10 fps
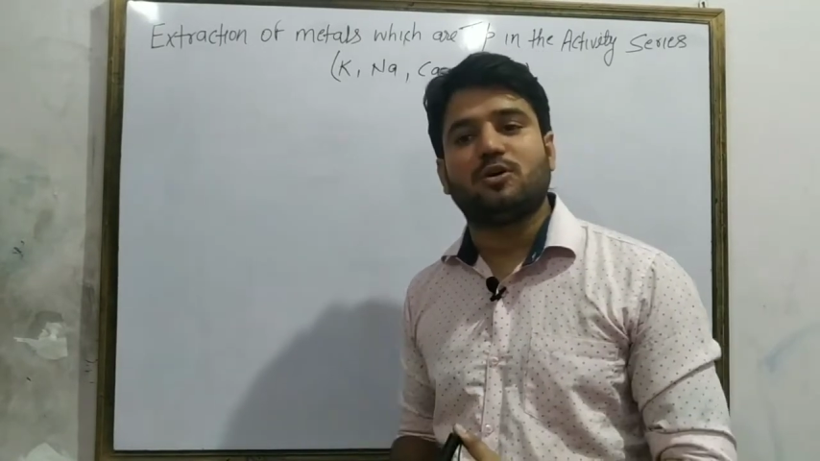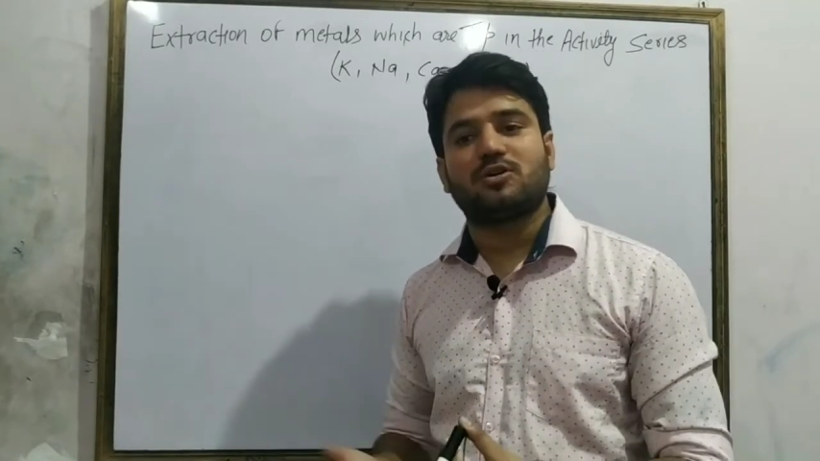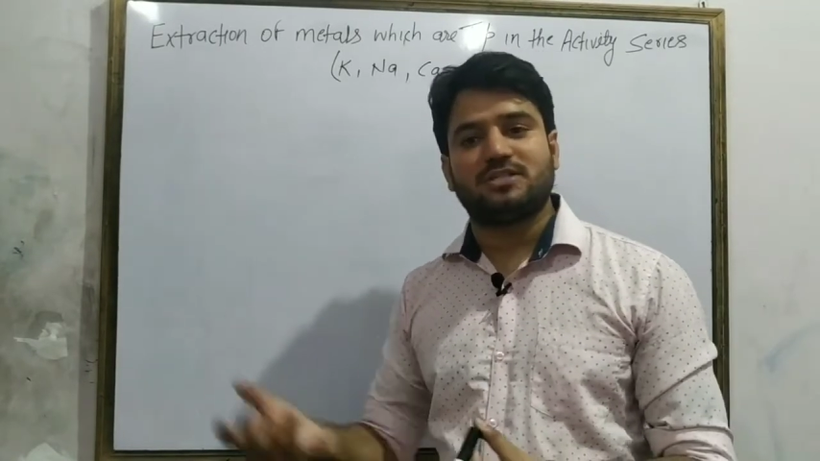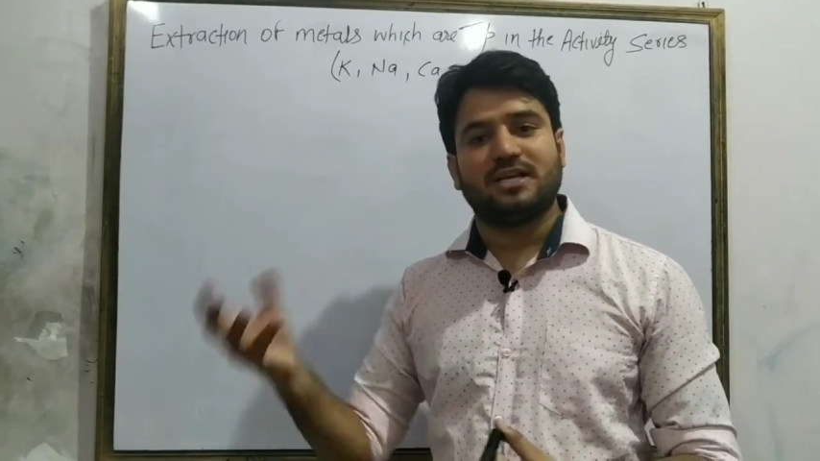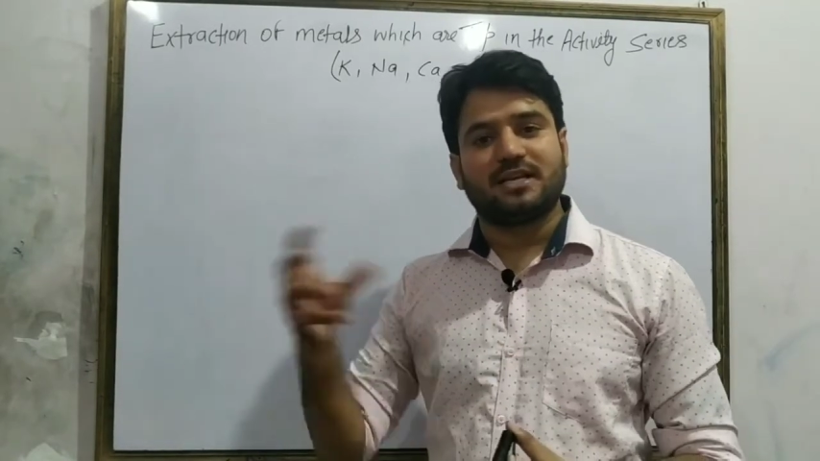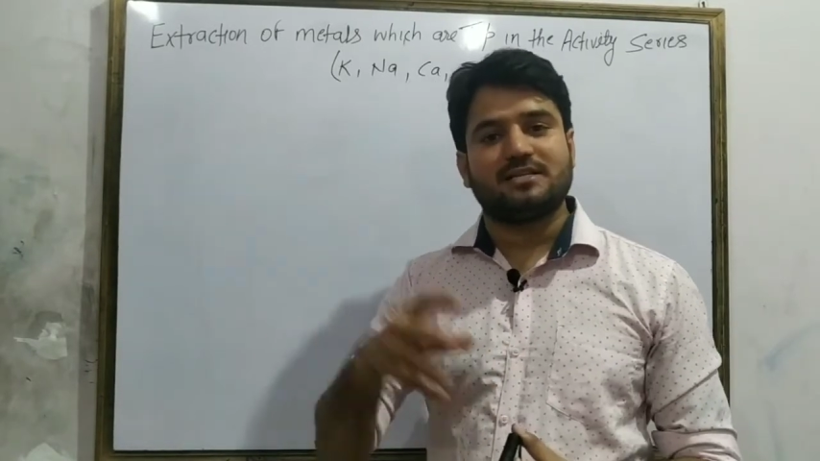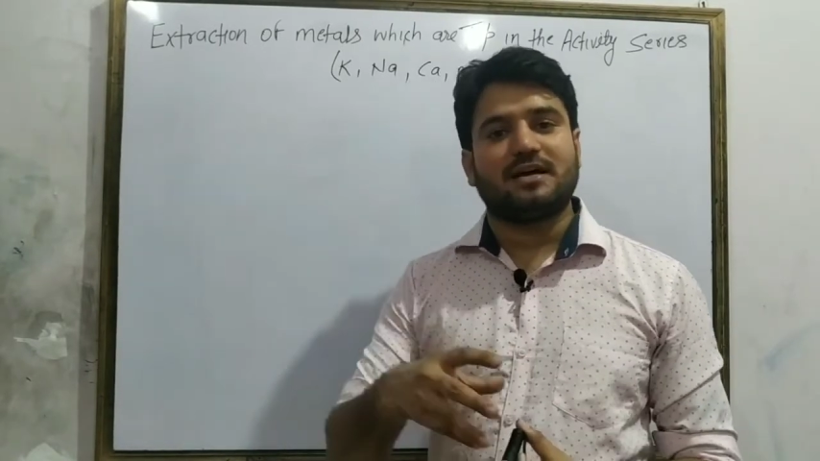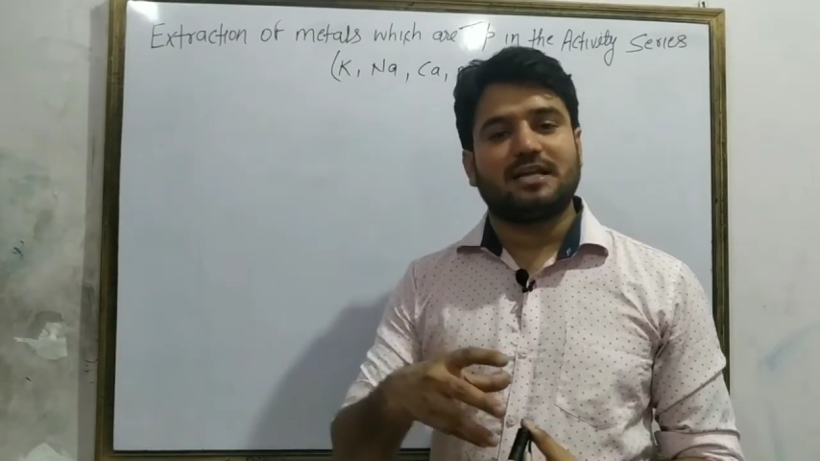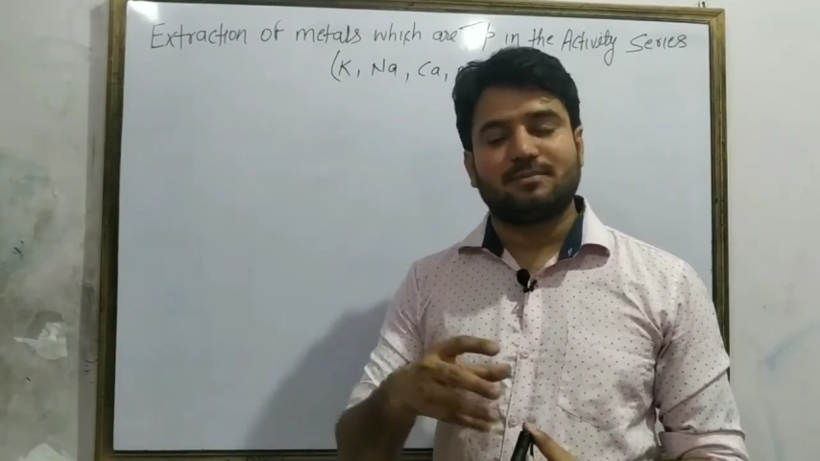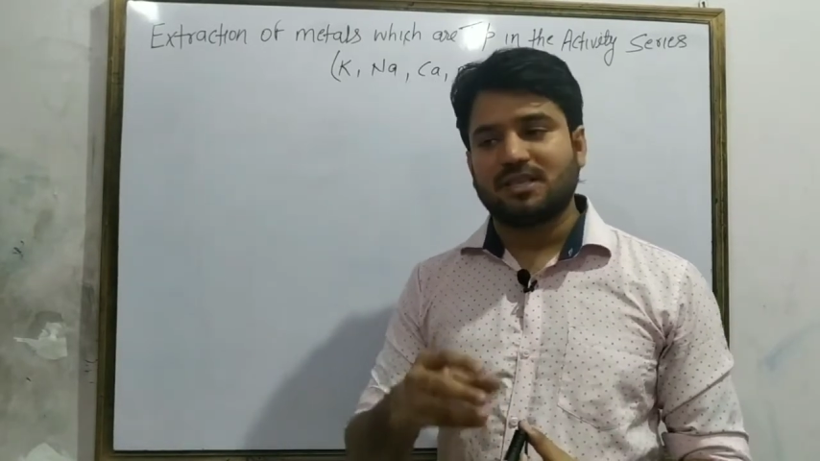ऑक्सीजन के
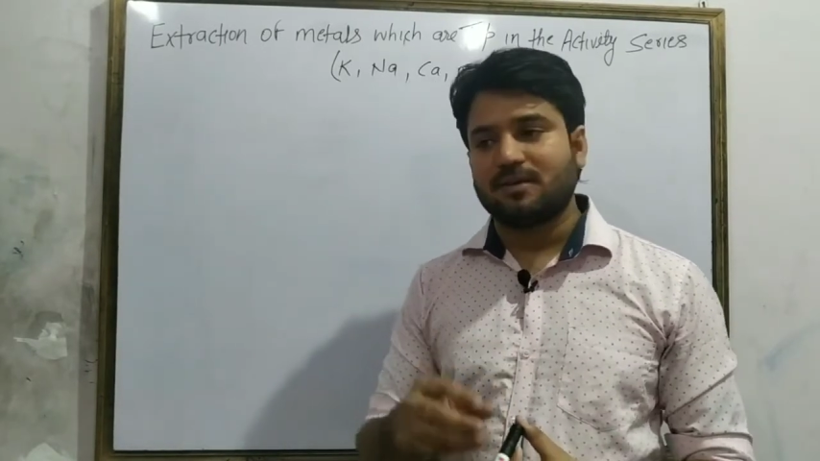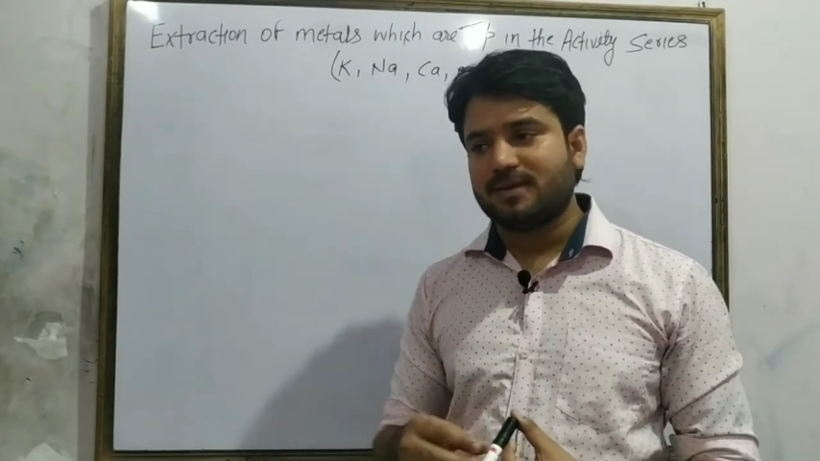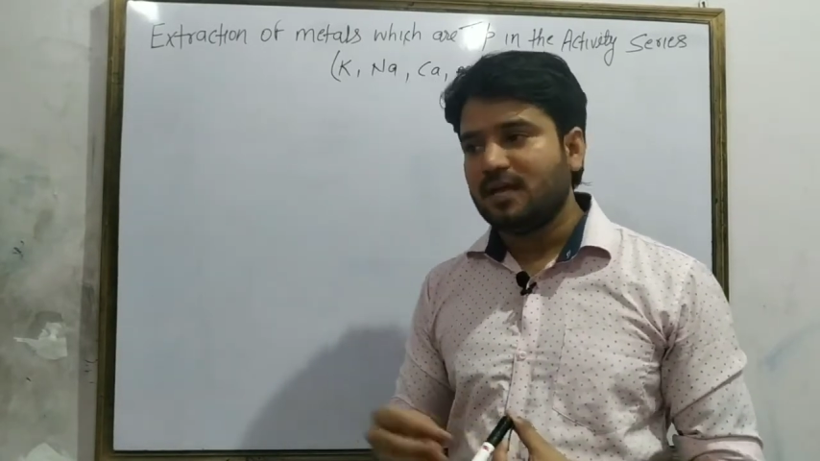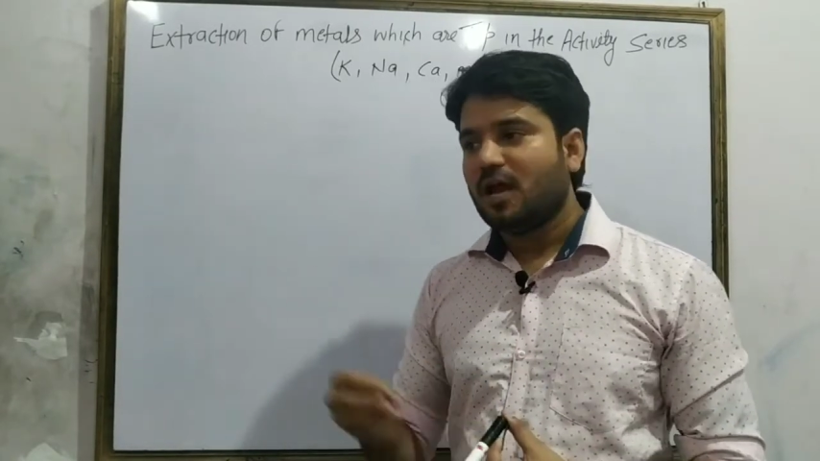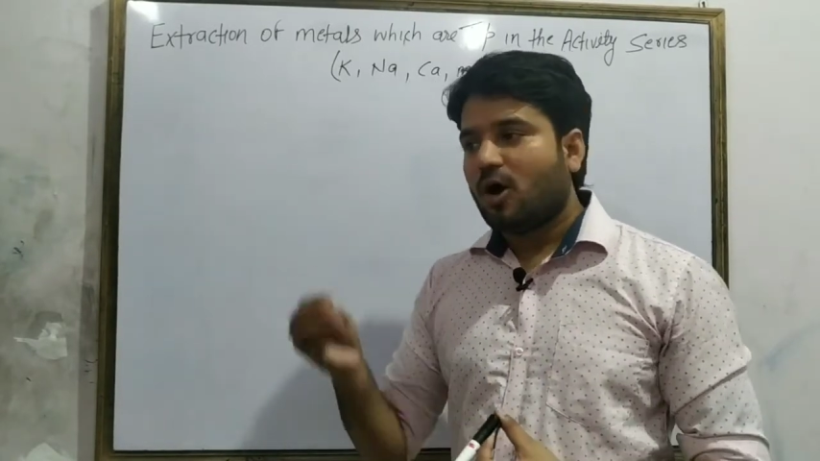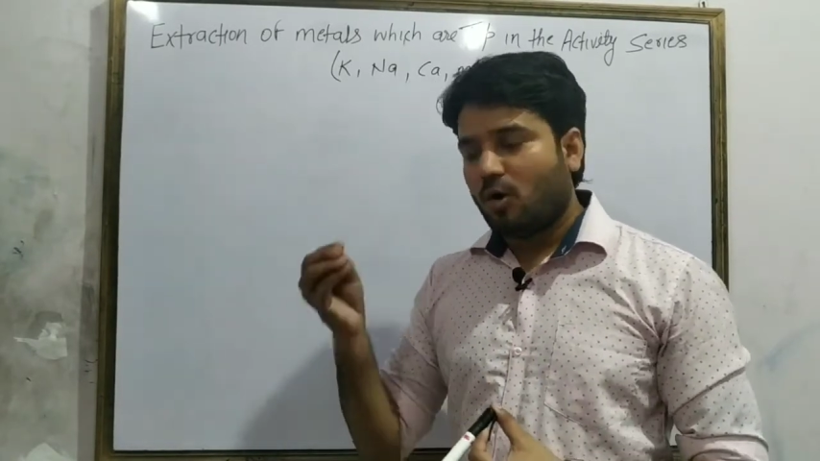साथ मतलब कि